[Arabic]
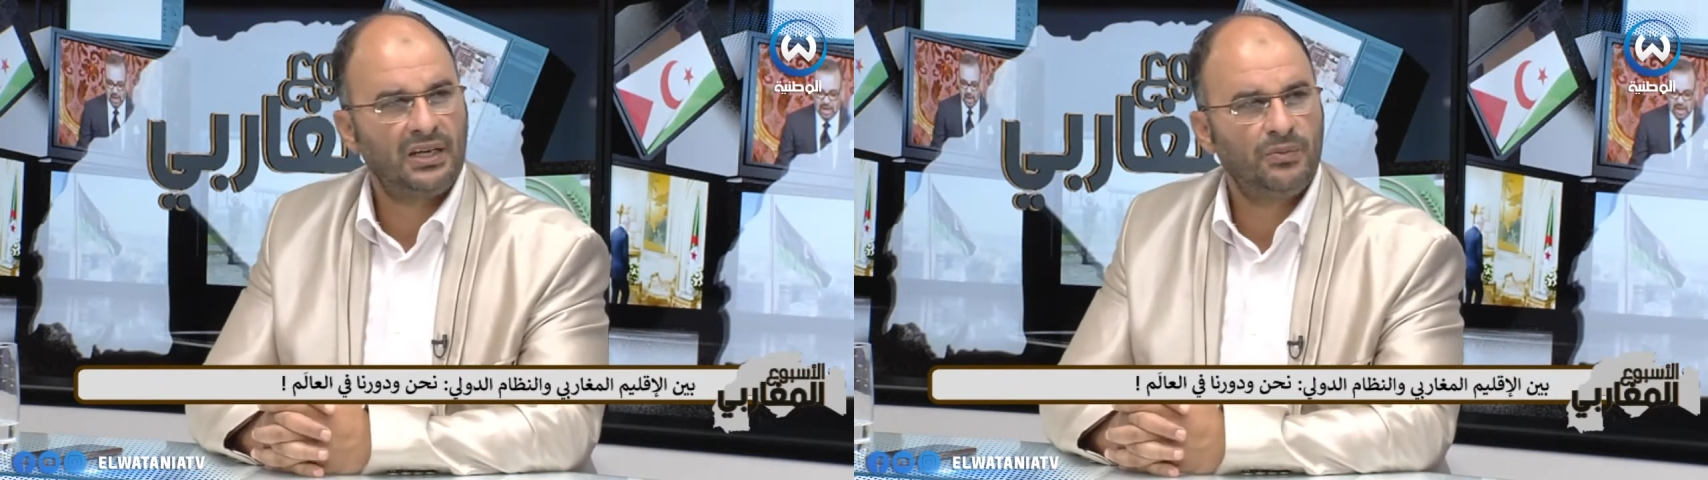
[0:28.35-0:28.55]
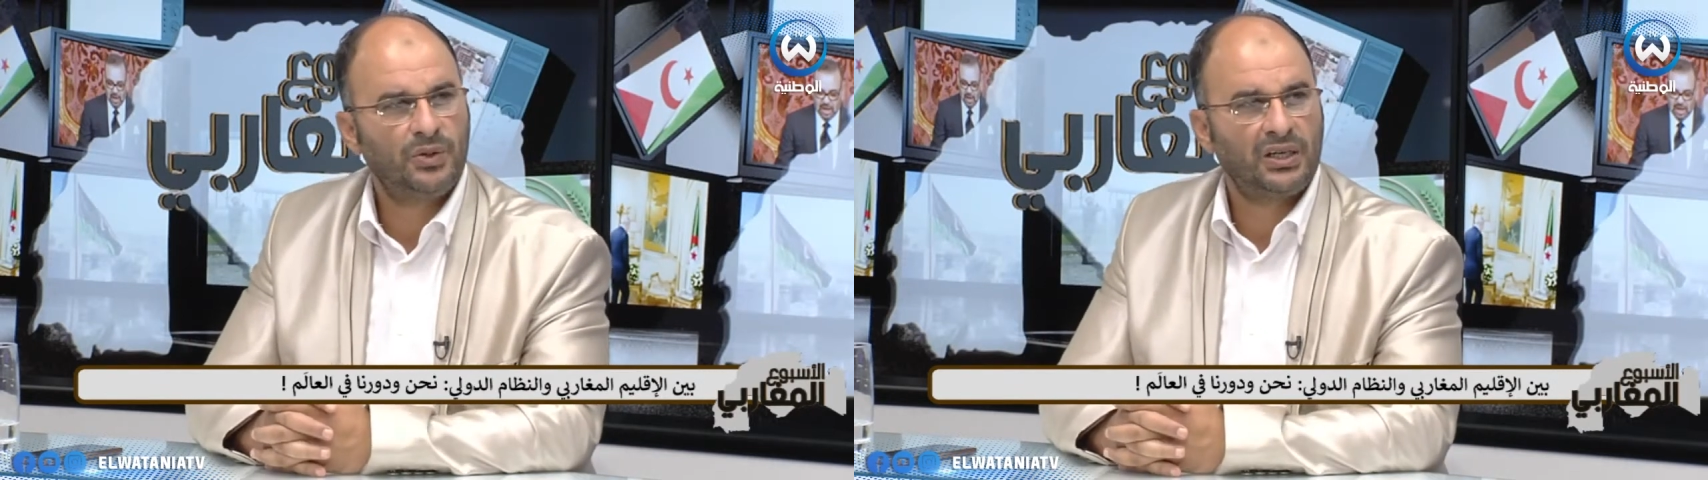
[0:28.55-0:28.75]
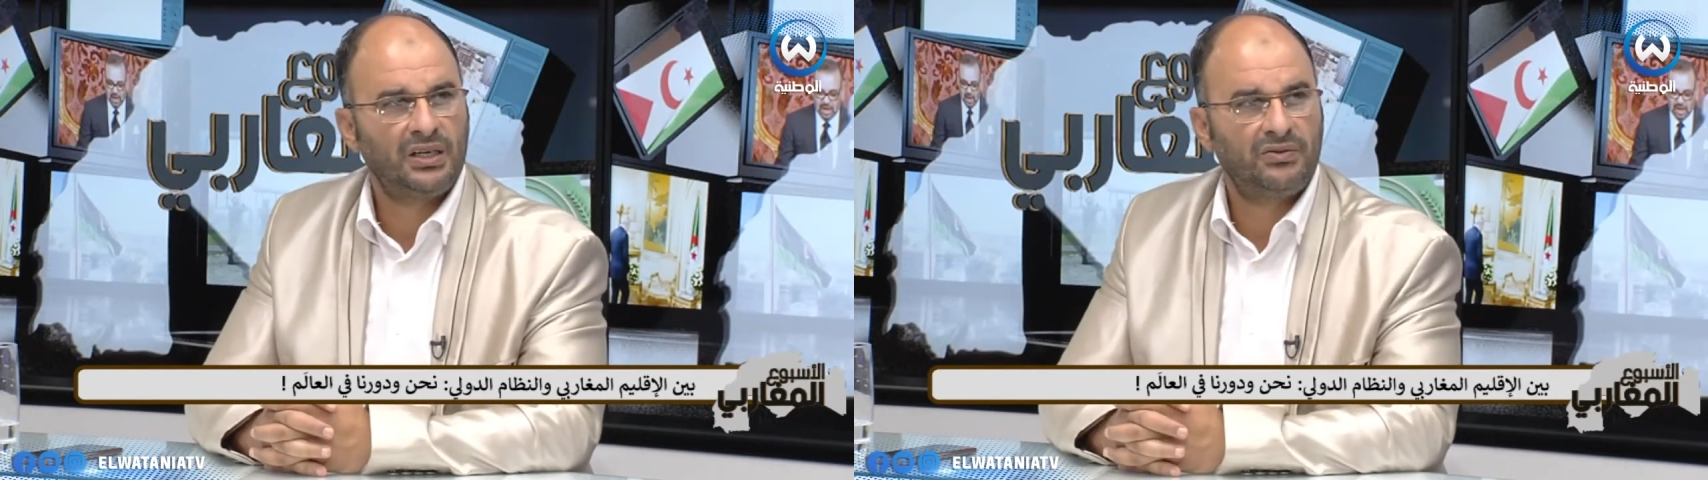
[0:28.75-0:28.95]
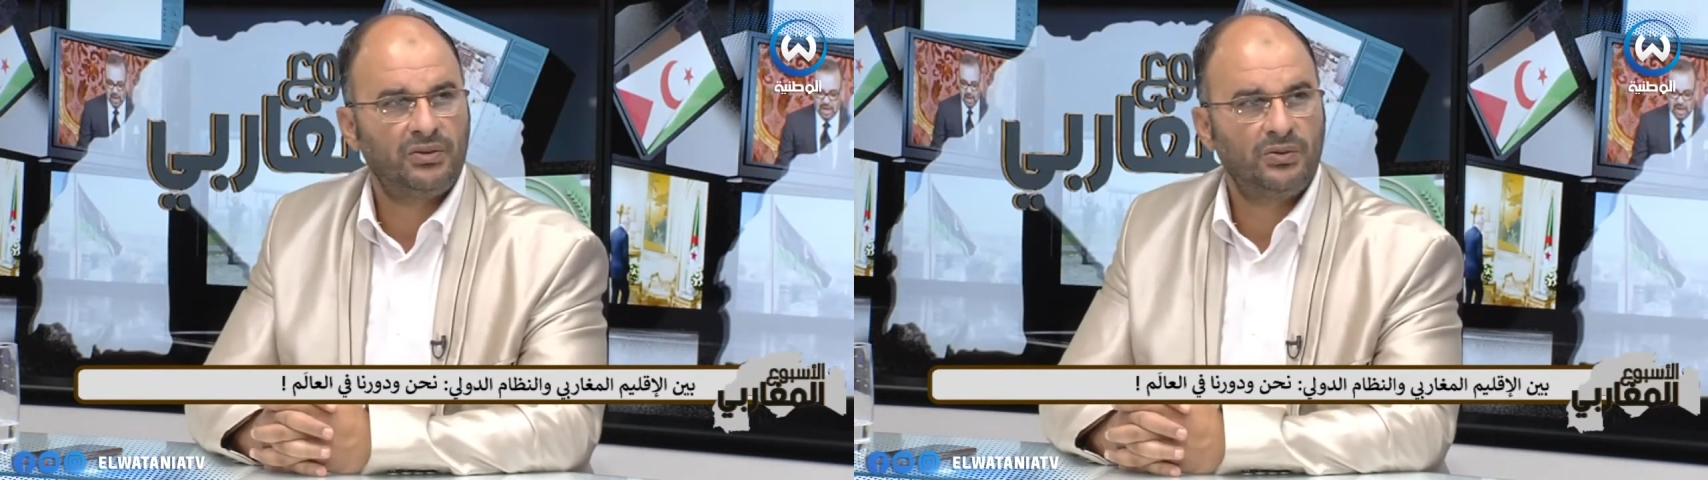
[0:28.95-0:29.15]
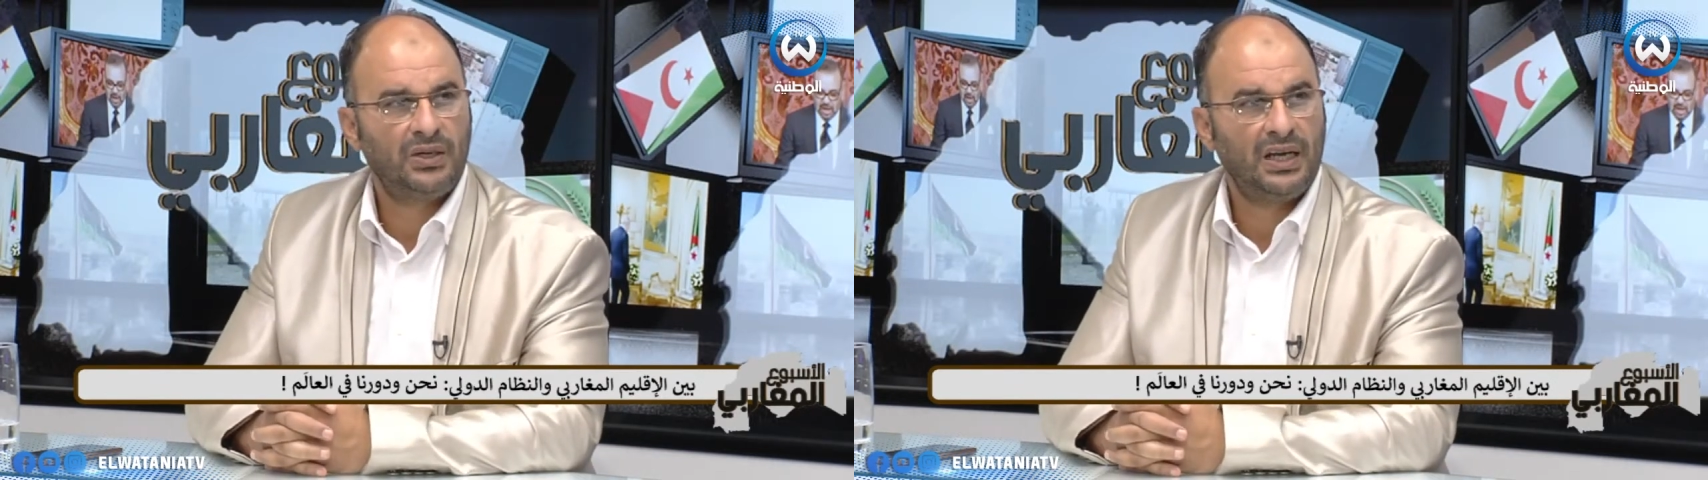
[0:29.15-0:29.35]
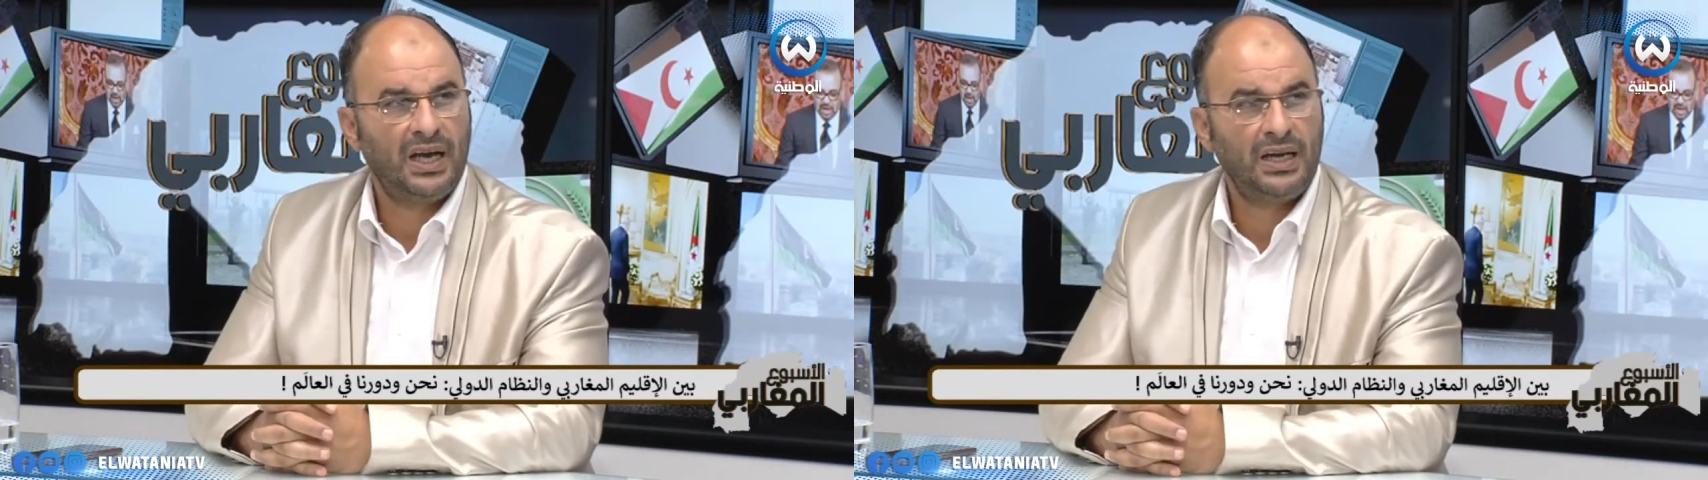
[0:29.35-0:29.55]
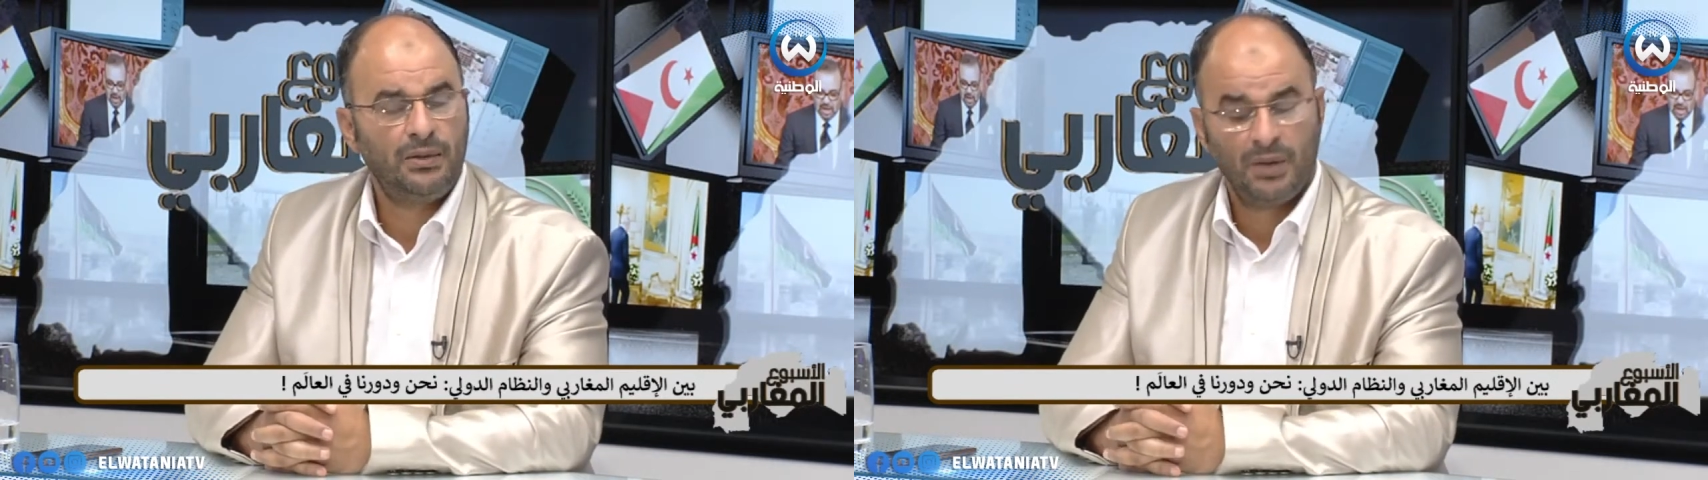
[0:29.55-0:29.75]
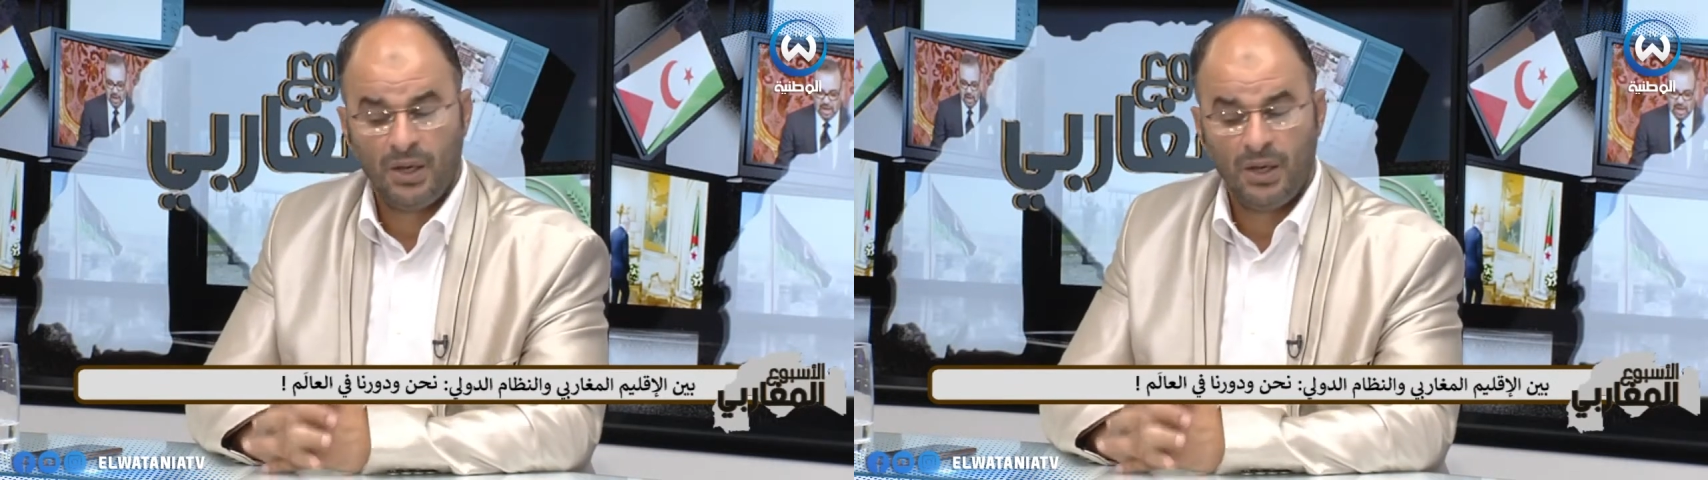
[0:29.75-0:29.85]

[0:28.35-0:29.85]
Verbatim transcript: لمختلف دول العالم